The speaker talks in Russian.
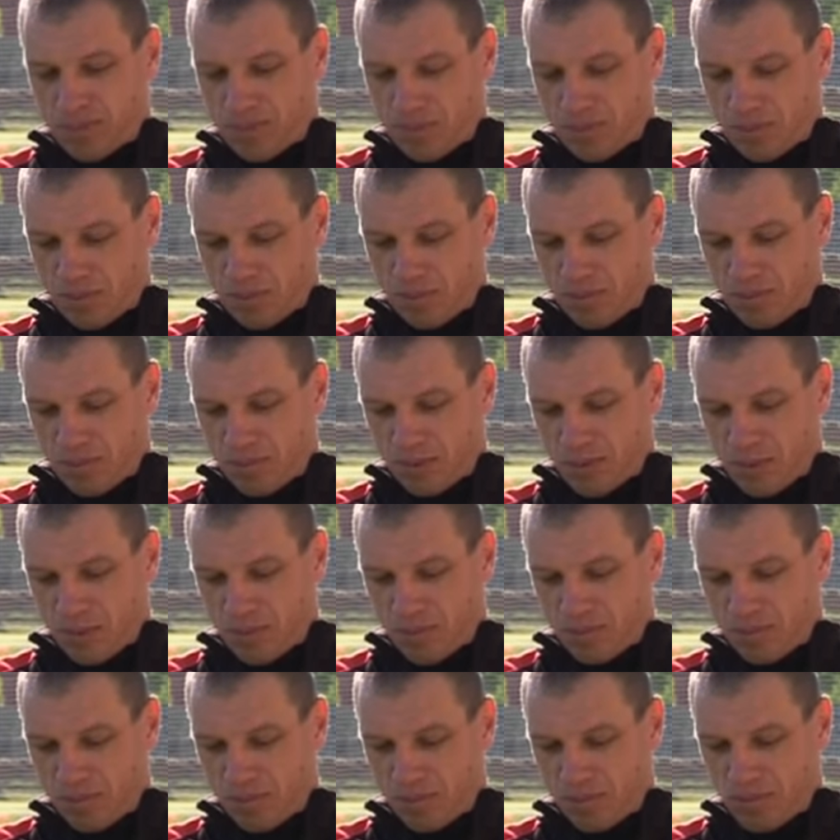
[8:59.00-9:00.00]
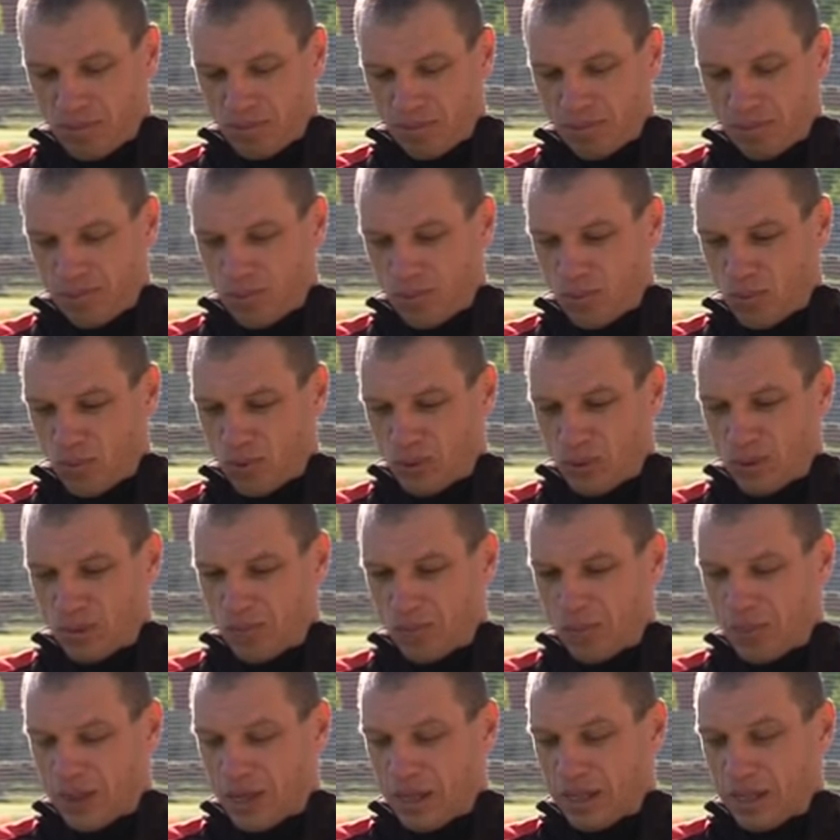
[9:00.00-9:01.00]
как бы там можно
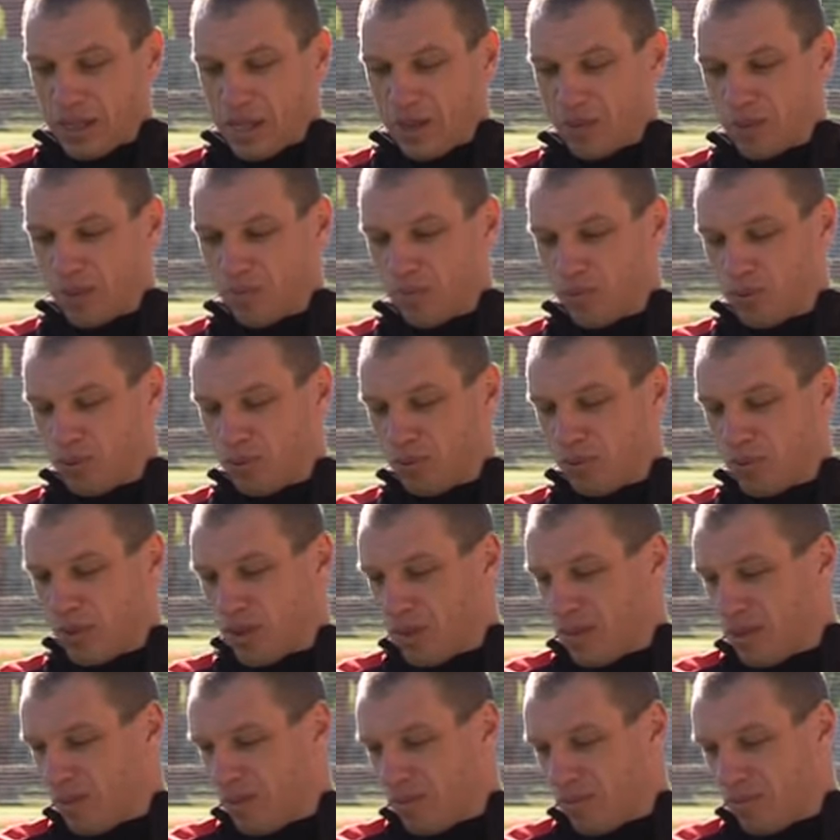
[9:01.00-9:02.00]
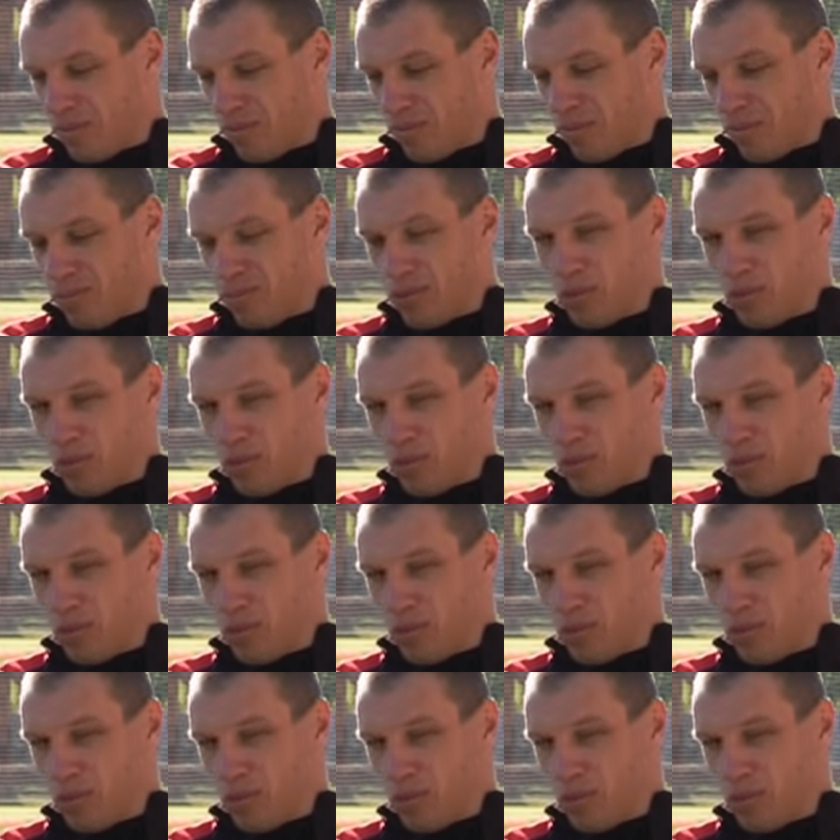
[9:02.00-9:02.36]
по годам, допустим, да, там в